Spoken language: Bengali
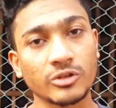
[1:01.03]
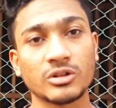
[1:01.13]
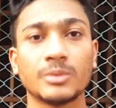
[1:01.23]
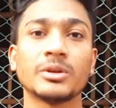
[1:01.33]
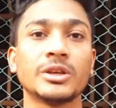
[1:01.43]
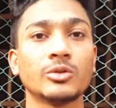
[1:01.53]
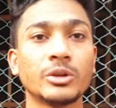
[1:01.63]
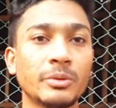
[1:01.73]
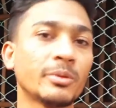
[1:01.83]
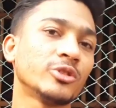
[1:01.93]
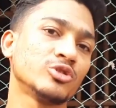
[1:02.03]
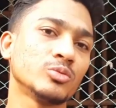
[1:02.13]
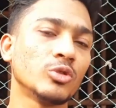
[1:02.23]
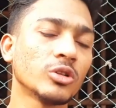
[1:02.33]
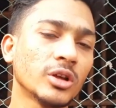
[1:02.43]
হয় তখন আমরা কি করি
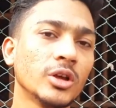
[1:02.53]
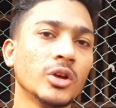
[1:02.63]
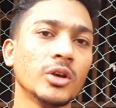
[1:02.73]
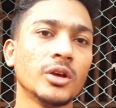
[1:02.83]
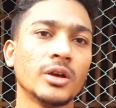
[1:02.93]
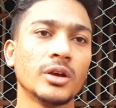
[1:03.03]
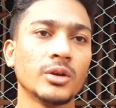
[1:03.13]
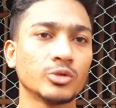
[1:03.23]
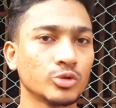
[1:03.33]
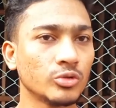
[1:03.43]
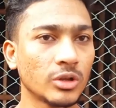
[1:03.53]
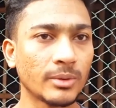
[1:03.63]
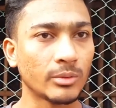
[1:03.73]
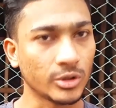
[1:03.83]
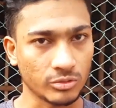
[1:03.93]
প্রিপারেশনমূলক ওষুধগুলো
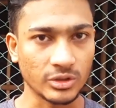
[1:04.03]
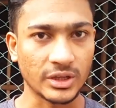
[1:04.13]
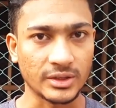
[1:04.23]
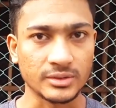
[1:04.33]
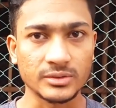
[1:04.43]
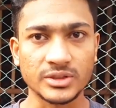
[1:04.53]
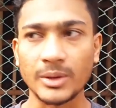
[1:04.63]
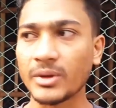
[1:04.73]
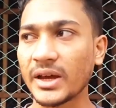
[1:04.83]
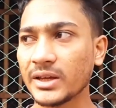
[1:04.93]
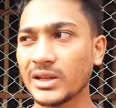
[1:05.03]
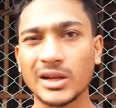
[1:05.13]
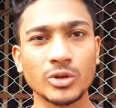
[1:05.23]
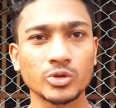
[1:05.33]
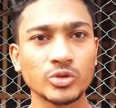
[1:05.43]
ব্যবহার করে থাকি যে আমরা আগে
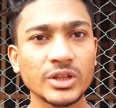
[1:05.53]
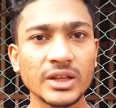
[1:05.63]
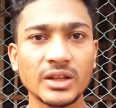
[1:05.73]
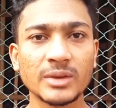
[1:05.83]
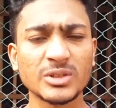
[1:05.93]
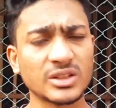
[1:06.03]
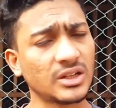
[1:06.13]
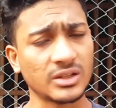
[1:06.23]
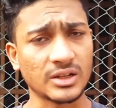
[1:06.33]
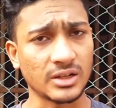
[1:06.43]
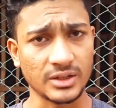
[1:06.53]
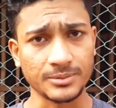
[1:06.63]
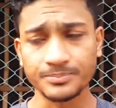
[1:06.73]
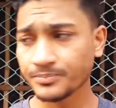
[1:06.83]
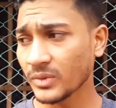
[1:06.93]
ঠান্ডার ওষুধ দিয়ে দিলাম যাতে ঠান্ডা না
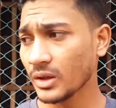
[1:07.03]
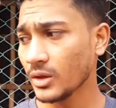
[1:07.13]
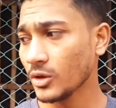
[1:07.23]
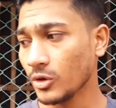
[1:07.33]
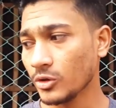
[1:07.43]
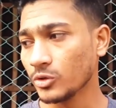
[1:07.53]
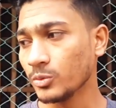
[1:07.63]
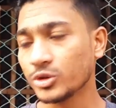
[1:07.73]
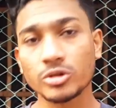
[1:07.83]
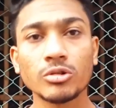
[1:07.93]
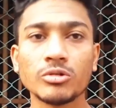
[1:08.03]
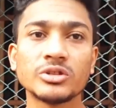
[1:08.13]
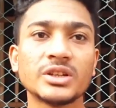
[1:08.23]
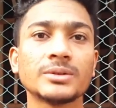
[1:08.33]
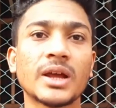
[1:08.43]
লাগে তো বিষয়টা হলো
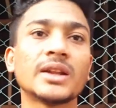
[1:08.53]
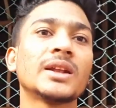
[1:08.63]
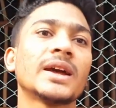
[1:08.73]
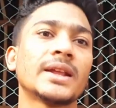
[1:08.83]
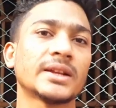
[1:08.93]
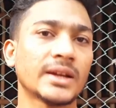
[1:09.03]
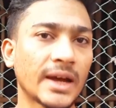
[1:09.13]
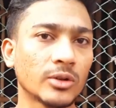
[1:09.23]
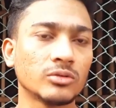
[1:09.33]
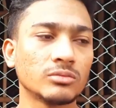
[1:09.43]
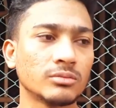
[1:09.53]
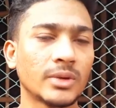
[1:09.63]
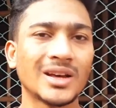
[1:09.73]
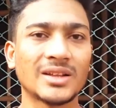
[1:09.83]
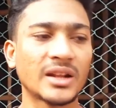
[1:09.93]
যে ঠান্ডা লাগার একটা কারণ
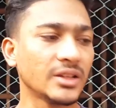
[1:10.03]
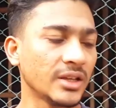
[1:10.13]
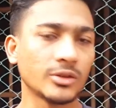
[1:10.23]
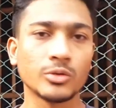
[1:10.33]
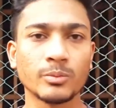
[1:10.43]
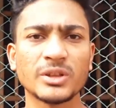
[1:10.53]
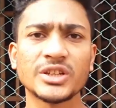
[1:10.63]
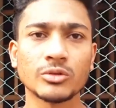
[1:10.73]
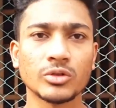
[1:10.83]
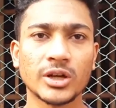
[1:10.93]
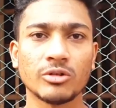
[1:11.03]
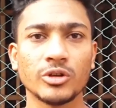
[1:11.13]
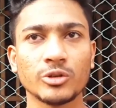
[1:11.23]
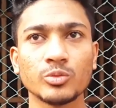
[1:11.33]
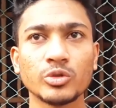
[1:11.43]
বা রানী ক্ষেত হোক বা যে কোনো কারণে